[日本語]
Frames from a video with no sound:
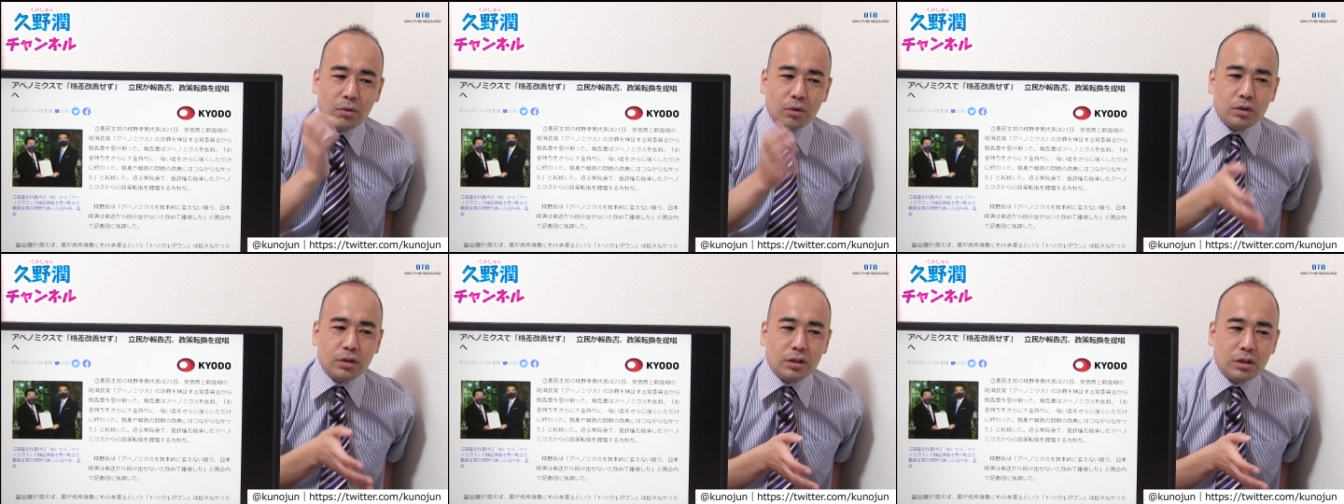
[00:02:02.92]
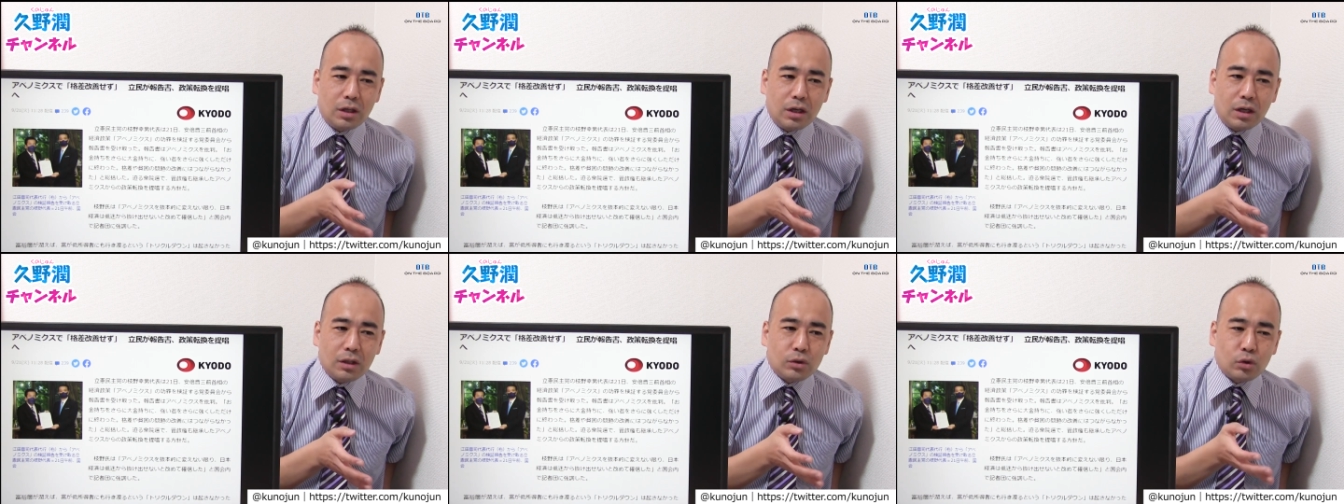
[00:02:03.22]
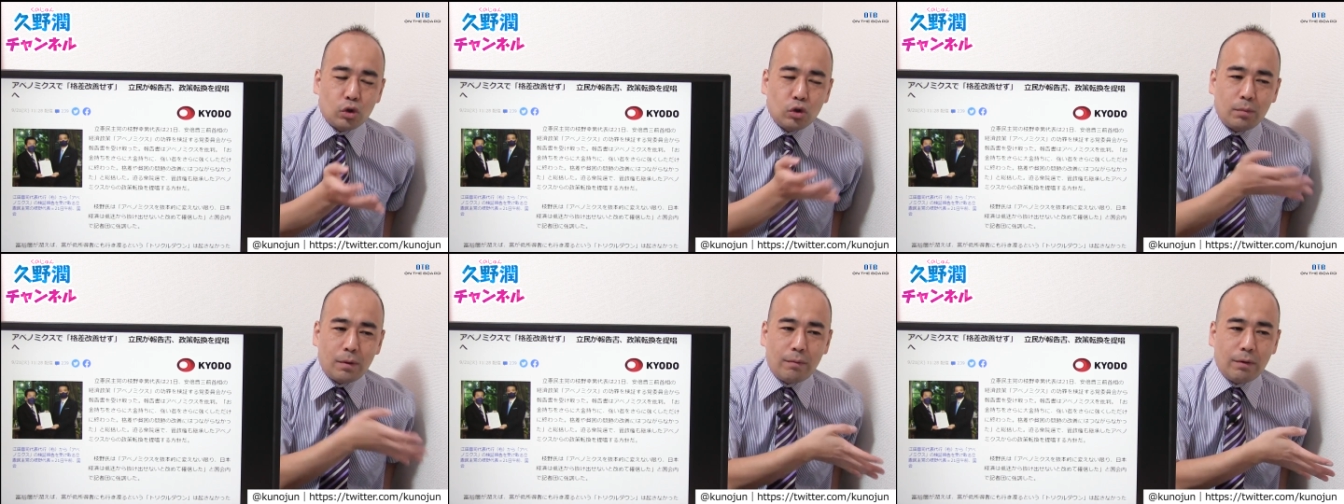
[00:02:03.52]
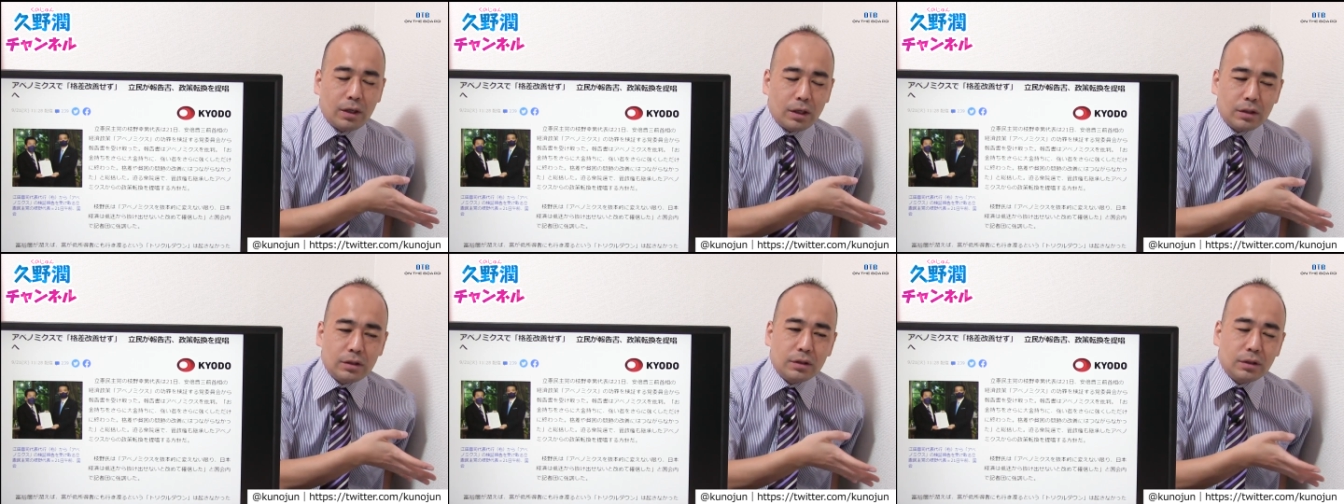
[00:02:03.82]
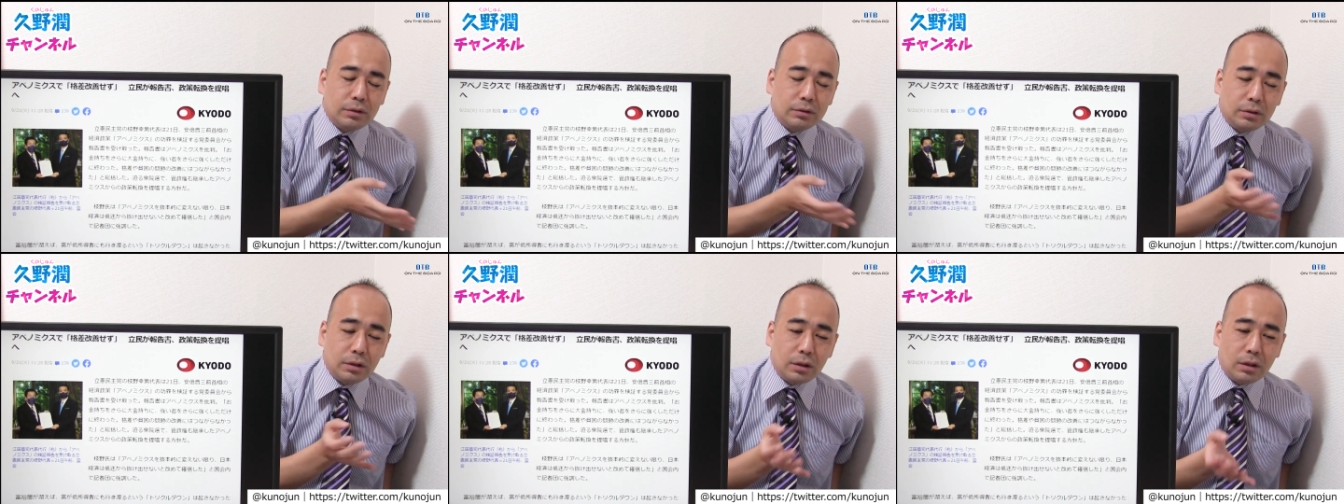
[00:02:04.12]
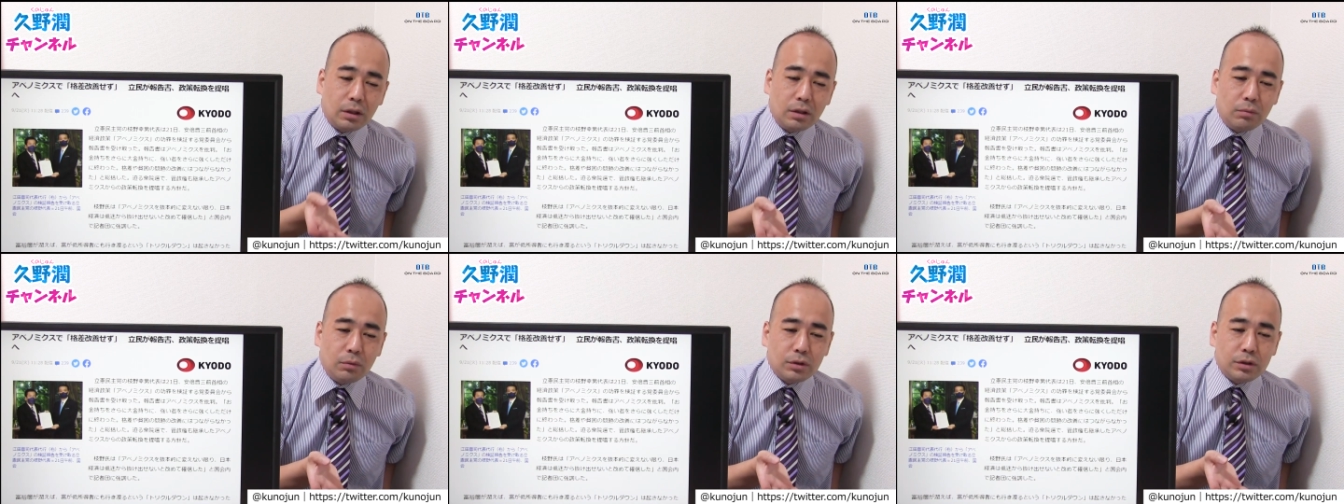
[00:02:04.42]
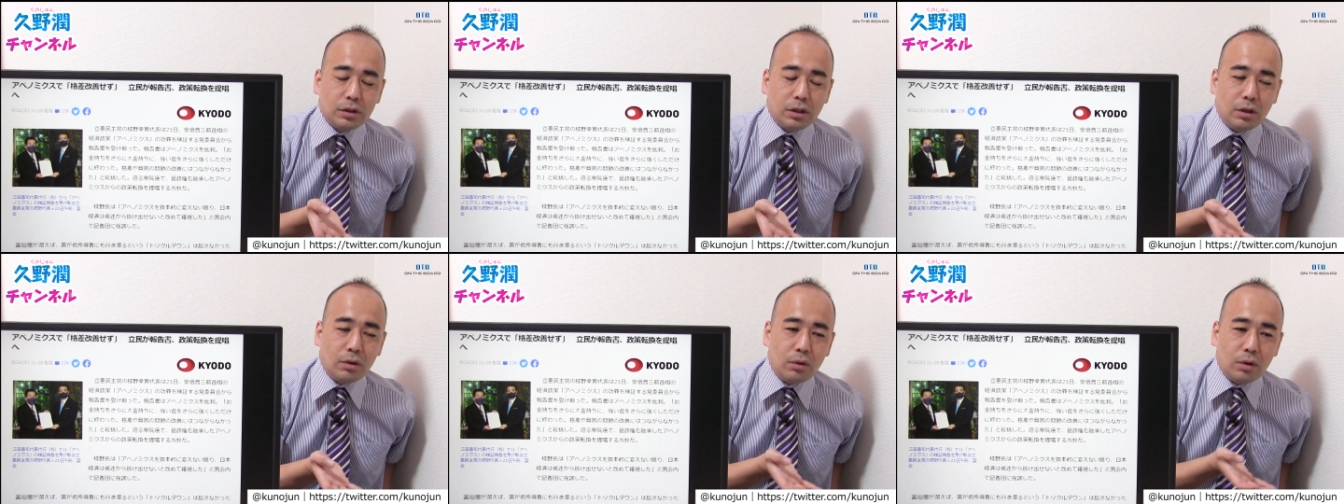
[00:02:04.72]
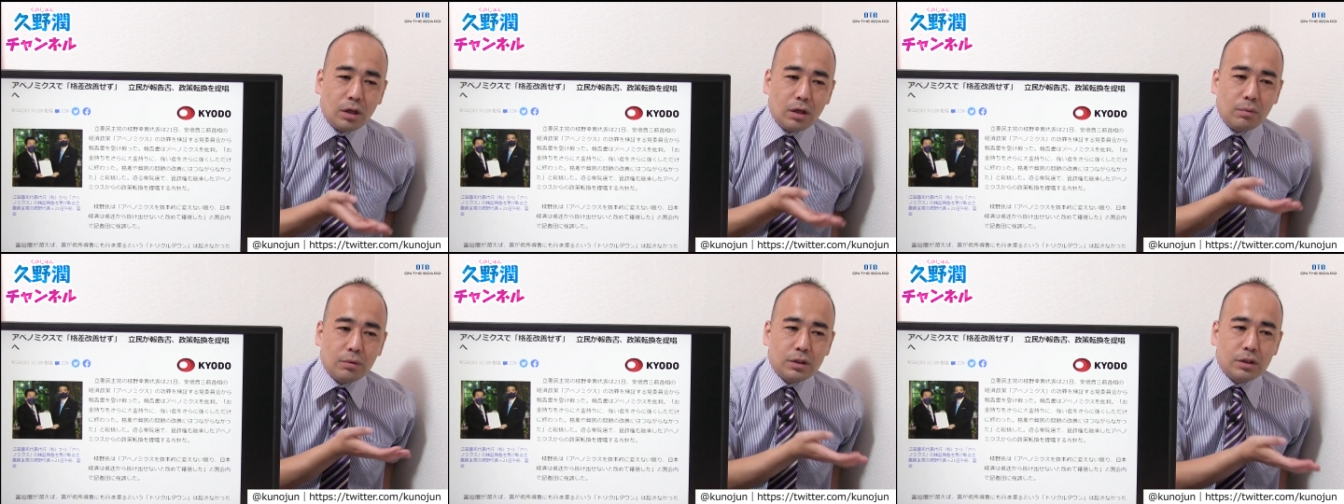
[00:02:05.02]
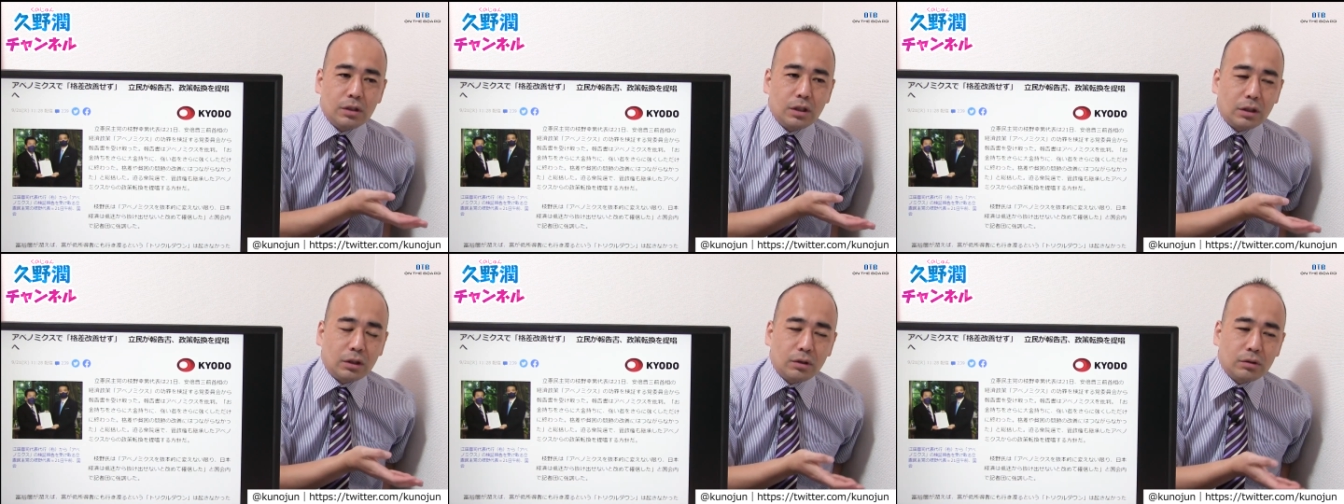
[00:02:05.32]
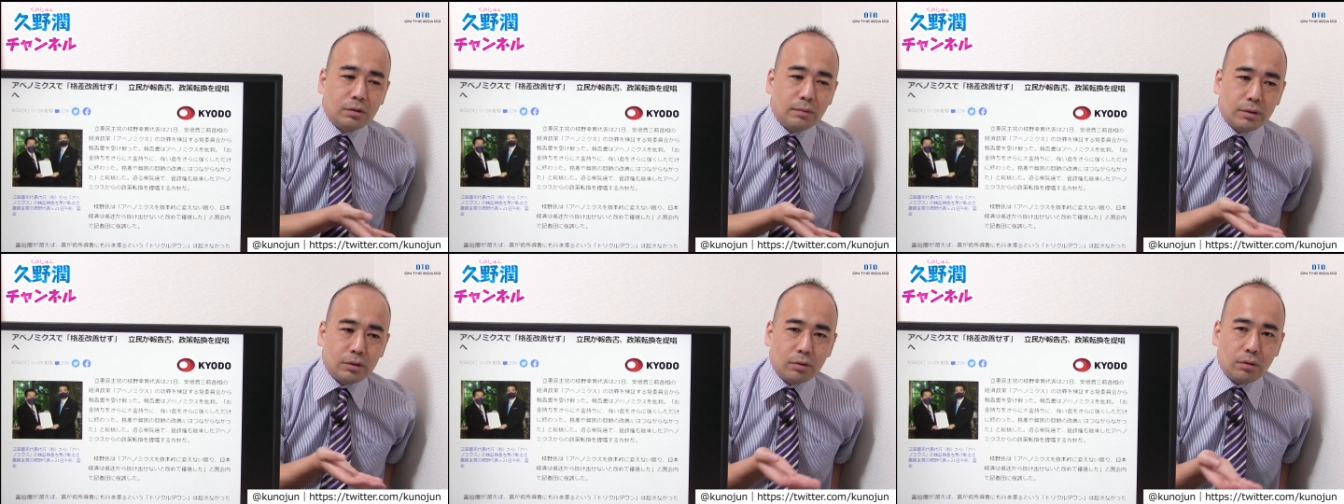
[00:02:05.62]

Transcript: 持ちがそのままなんじゃなくて、金持ちが大金持ちになったとすれば、